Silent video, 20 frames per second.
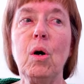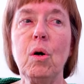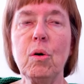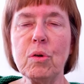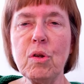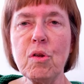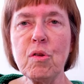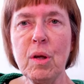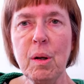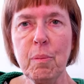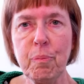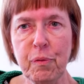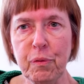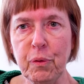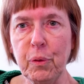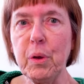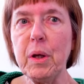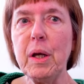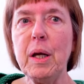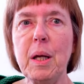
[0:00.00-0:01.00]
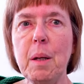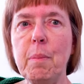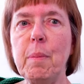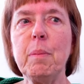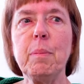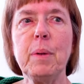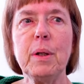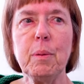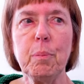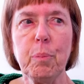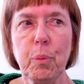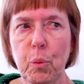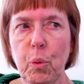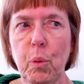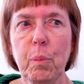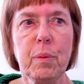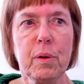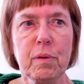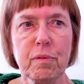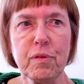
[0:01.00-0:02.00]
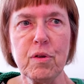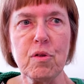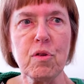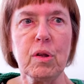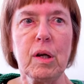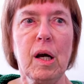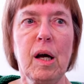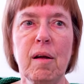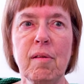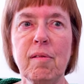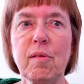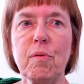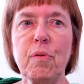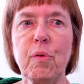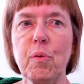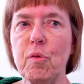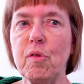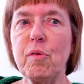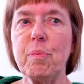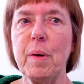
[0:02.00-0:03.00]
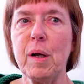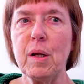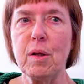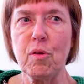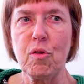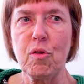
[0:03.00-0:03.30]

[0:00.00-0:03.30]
Und ich habe früher immer mit den Buben auf der Straße Fußball